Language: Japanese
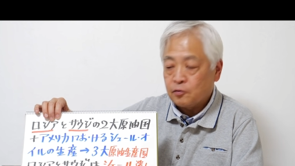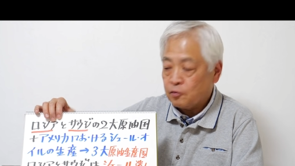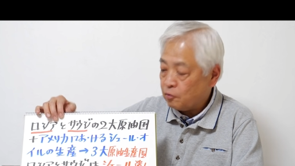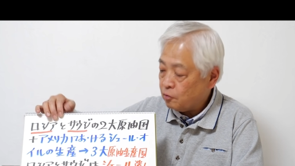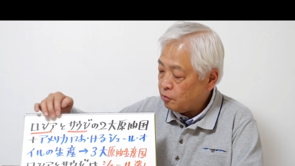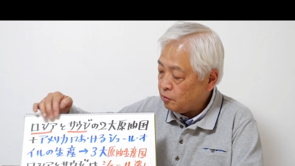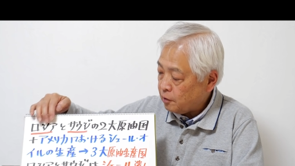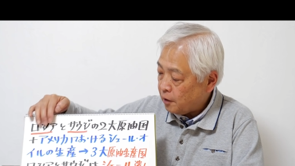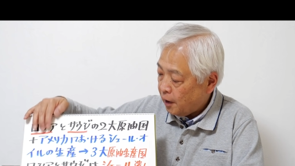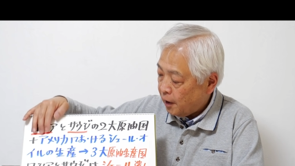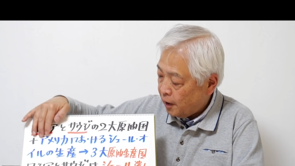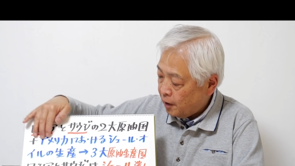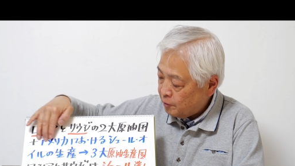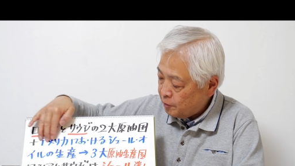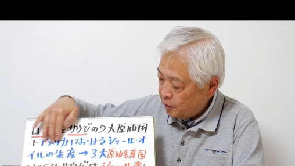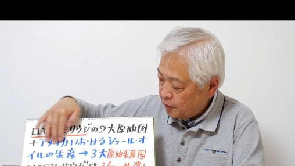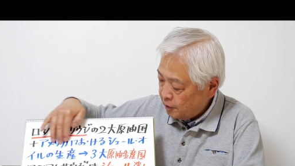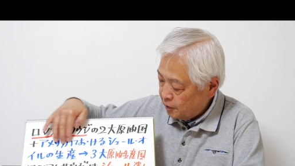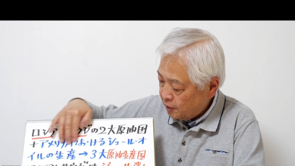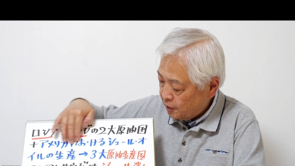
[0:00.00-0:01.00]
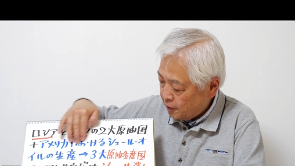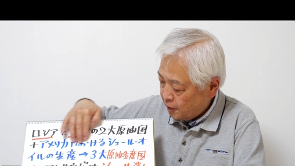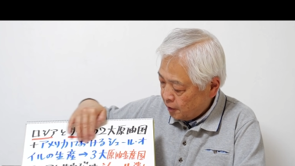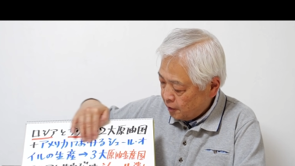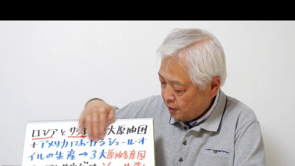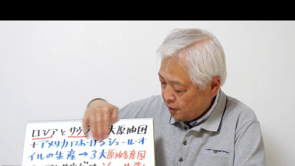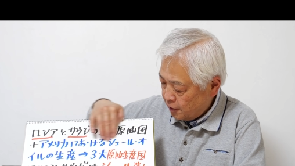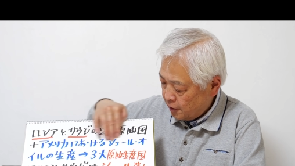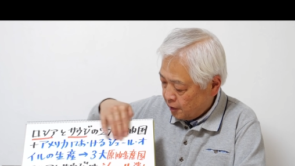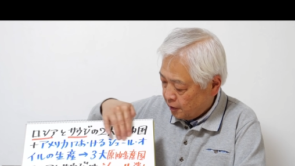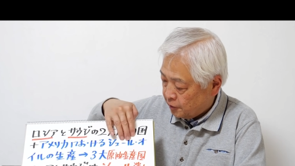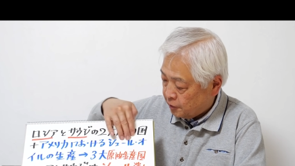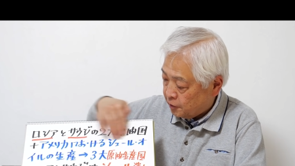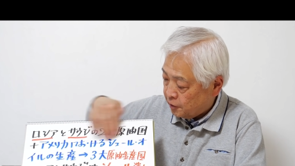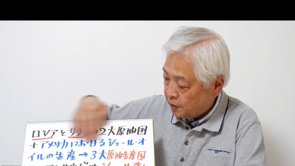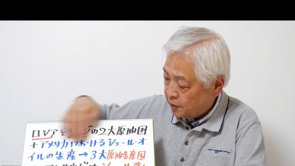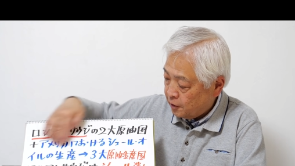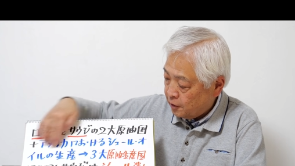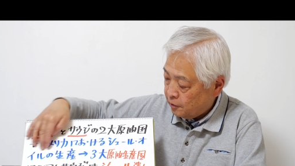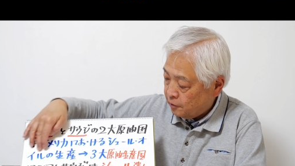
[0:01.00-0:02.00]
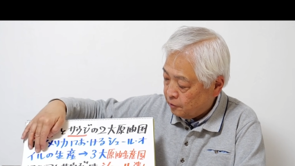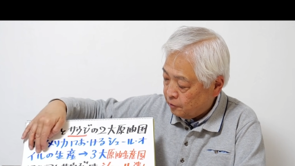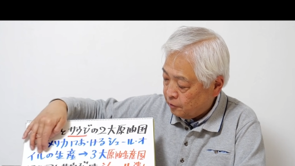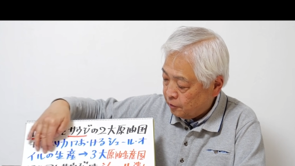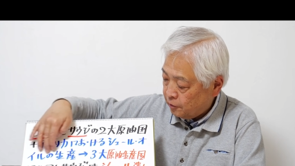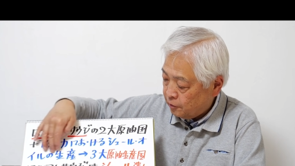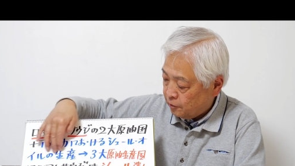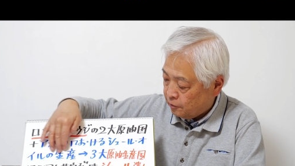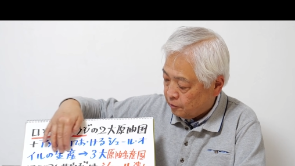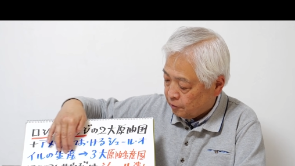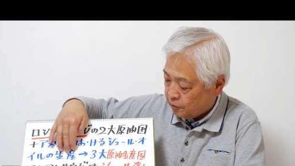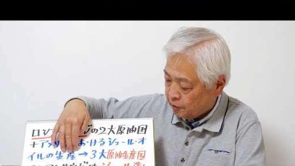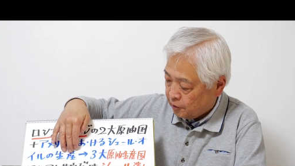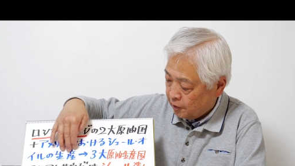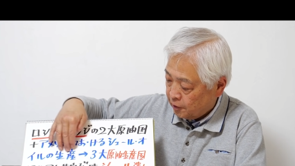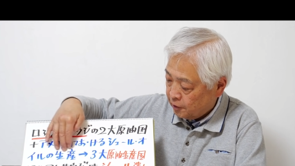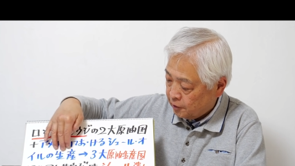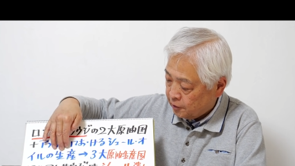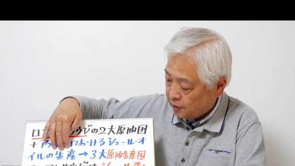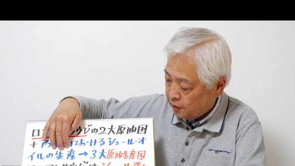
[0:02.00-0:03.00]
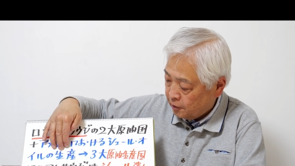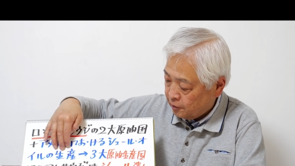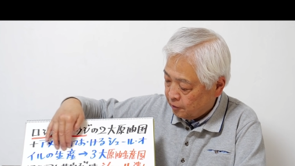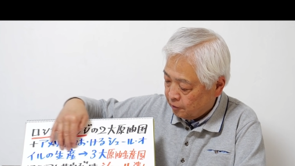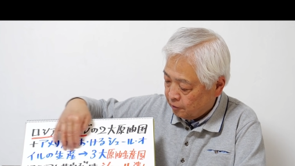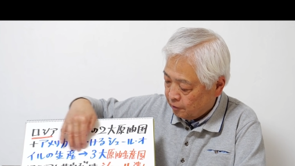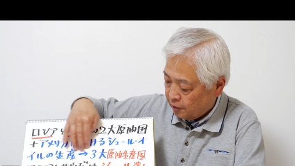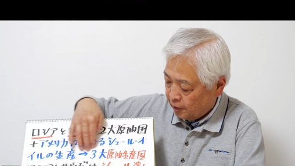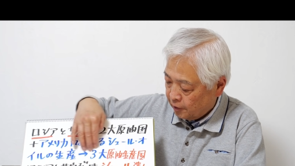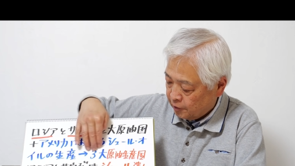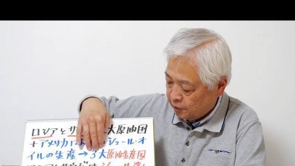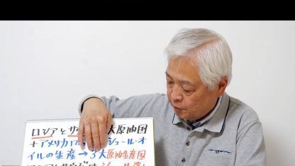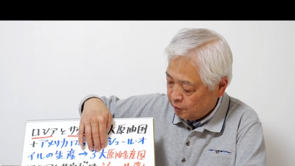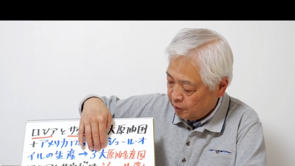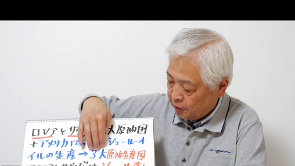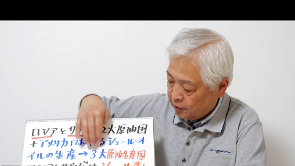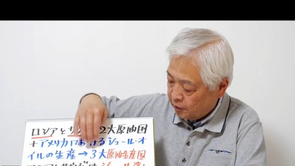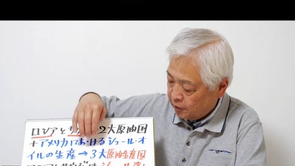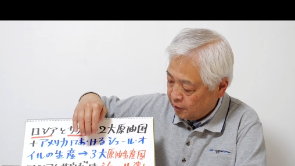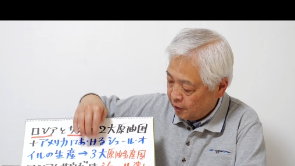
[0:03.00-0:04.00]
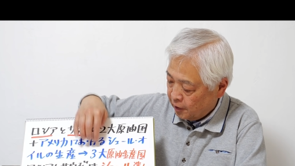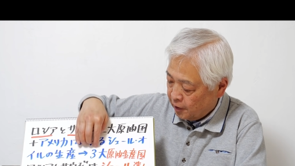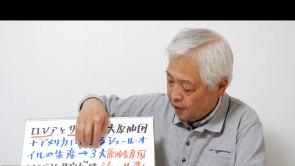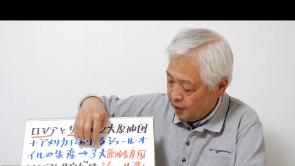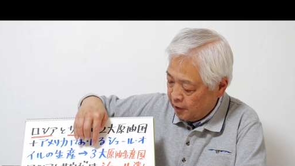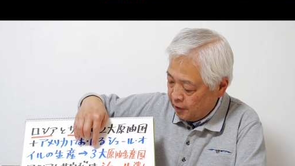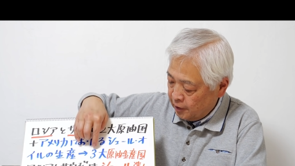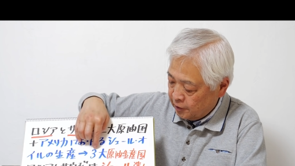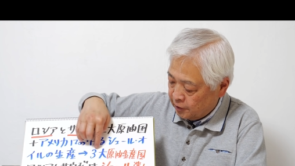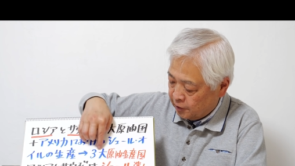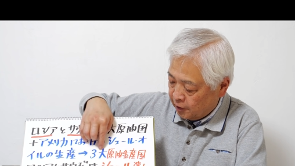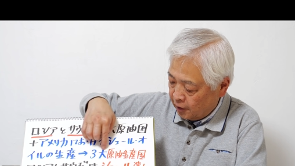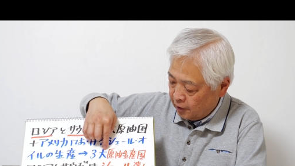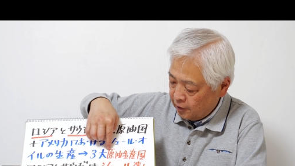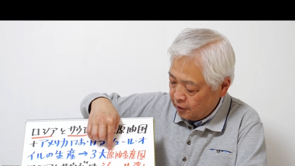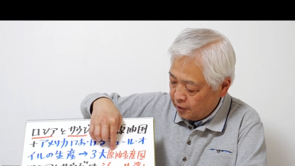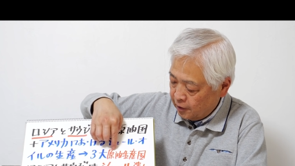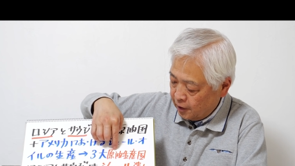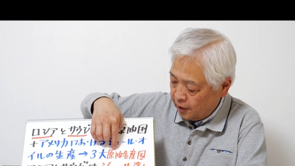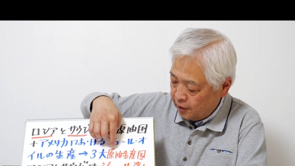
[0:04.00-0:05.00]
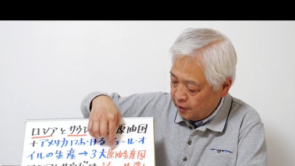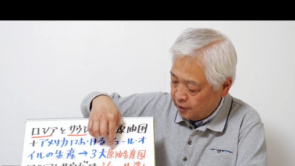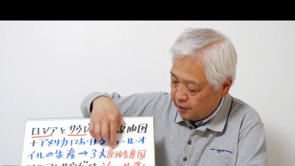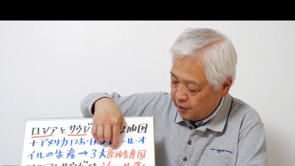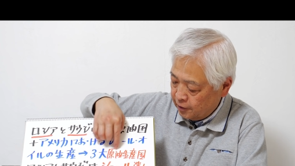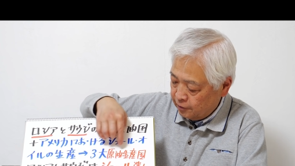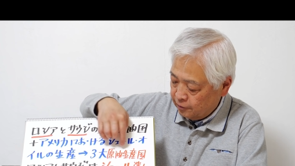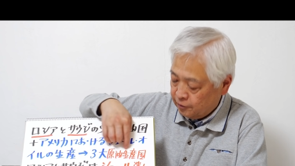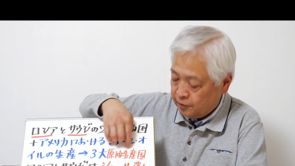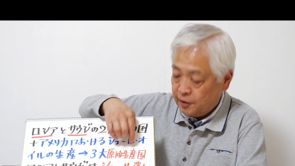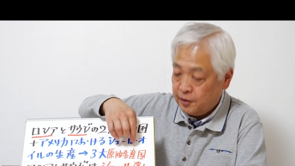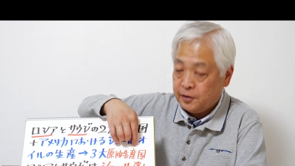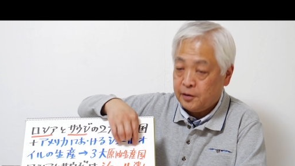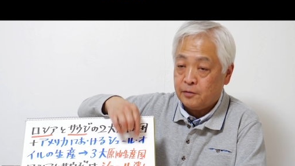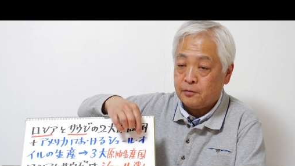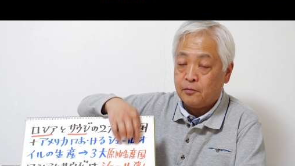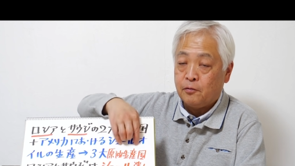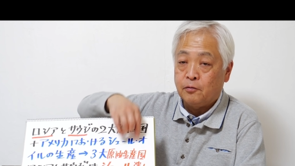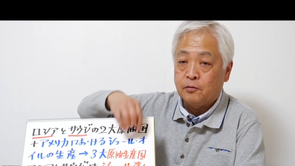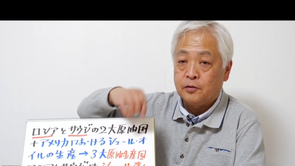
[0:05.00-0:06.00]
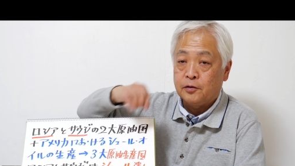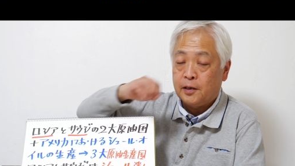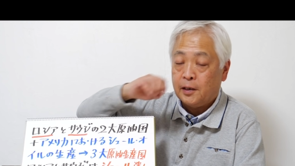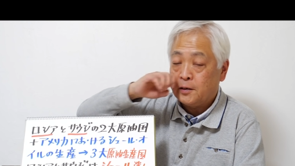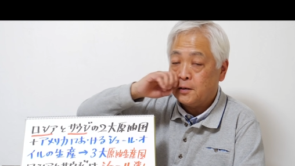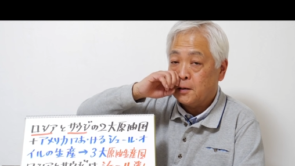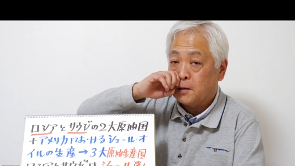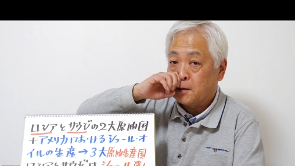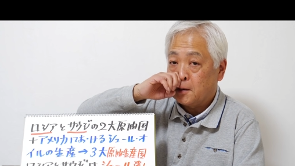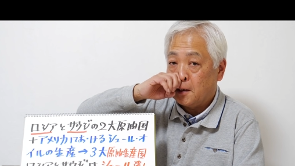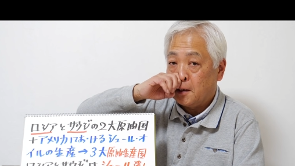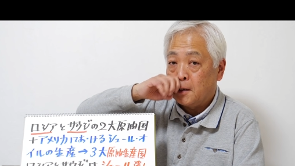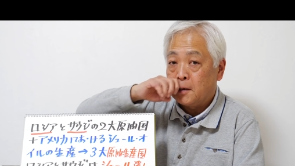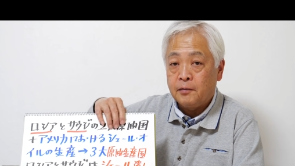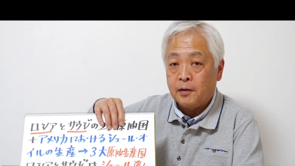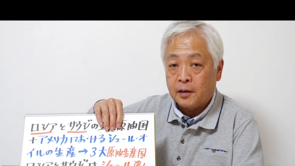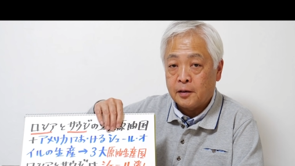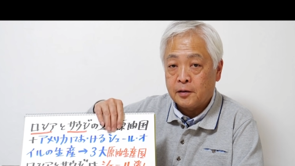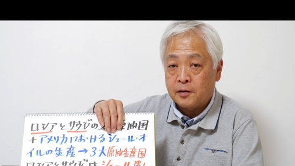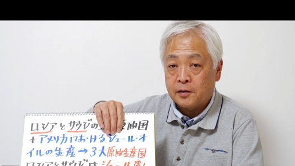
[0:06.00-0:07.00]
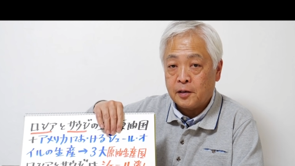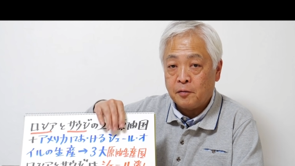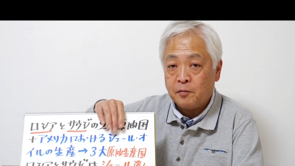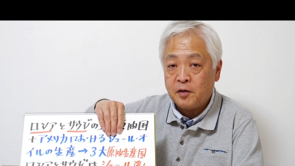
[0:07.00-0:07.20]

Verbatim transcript: ところがアメリカでシェールオイルの生産っていうのが始まって3大原油生産国になっちゃったわけです。